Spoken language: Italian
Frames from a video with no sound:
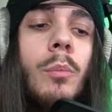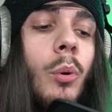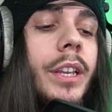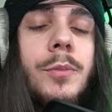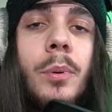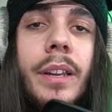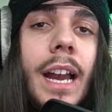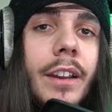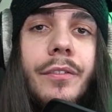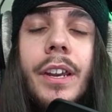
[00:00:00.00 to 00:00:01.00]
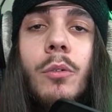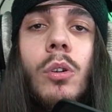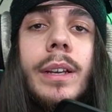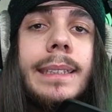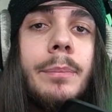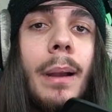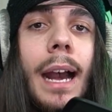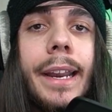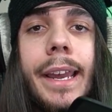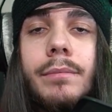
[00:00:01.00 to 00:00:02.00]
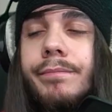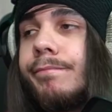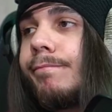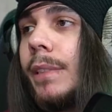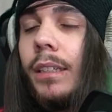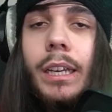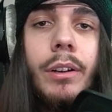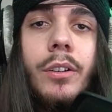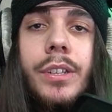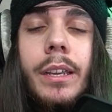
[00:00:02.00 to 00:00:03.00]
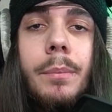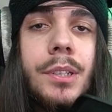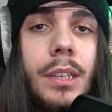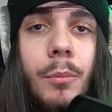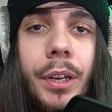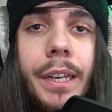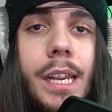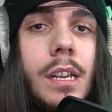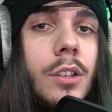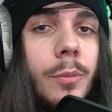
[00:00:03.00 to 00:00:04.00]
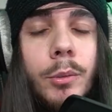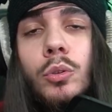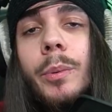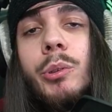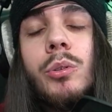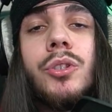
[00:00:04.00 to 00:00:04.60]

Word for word: puoi esplorare, fare quello che ti pare, è una cosa che mi piace da morire, soprattutto per questo